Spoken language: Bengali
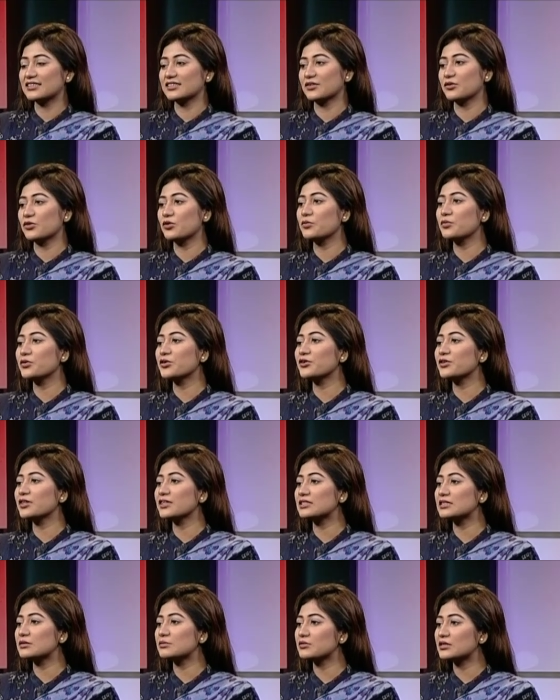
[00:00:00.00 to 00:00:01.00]
আচ্ছা
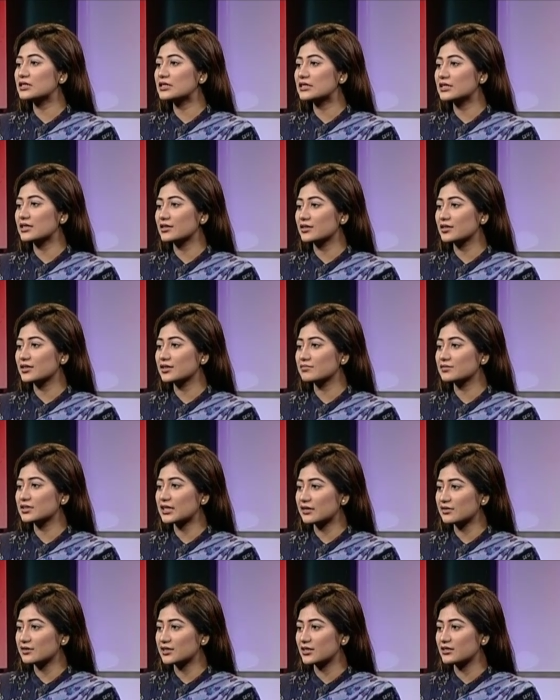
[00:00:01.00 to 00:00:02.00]
অভিনয় জীবনের সাথে
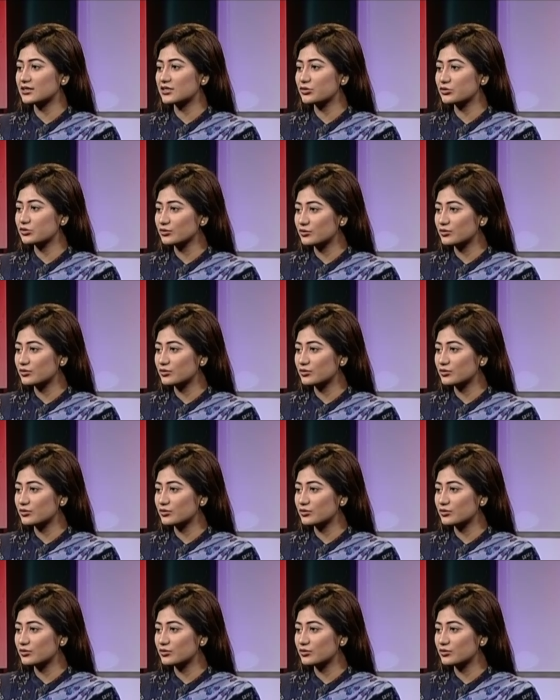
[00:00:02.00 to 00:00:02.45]
যাত্রার যে